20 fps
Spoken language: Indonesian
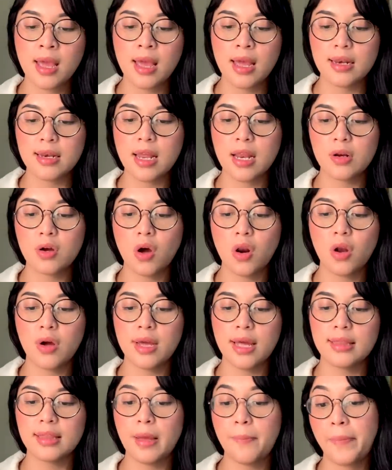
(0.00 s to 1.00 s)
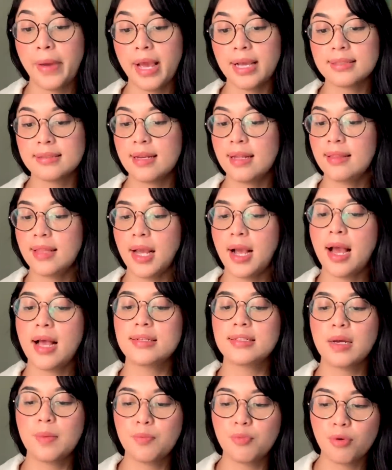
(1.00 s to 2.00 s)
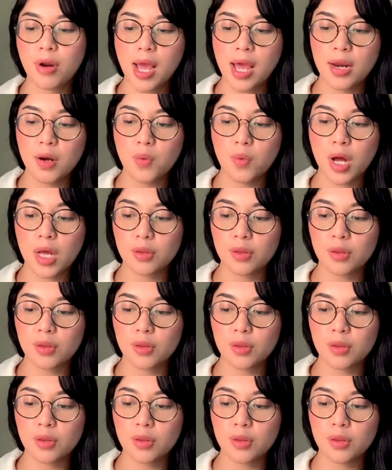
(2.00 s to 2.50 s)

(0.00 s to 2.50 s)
Dan kalau yang TPS dan TKA campuran,